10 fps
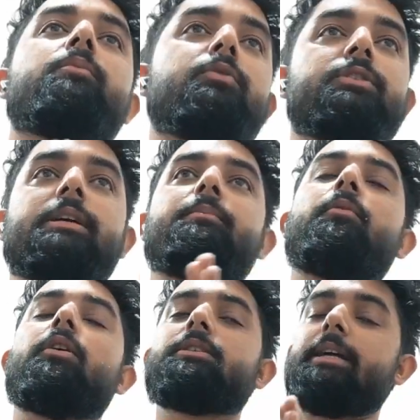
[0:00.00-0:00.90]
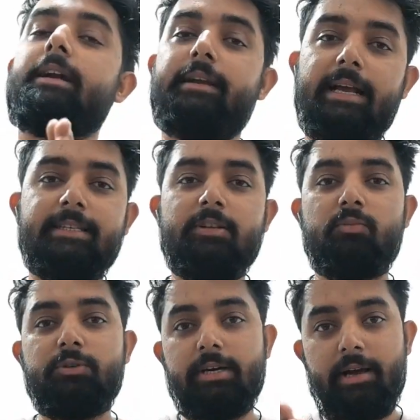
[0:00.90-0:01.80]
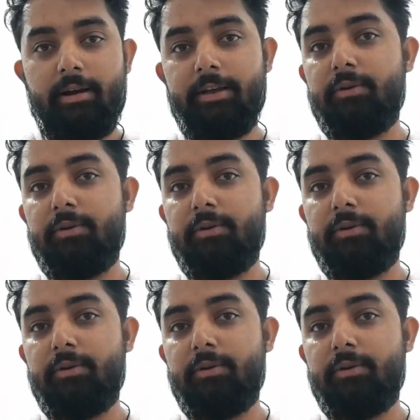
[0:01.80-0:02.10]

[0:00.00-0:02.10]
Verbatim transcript: मुझे बहुत सारे ट्रैक्स हैं जो मुझे करना है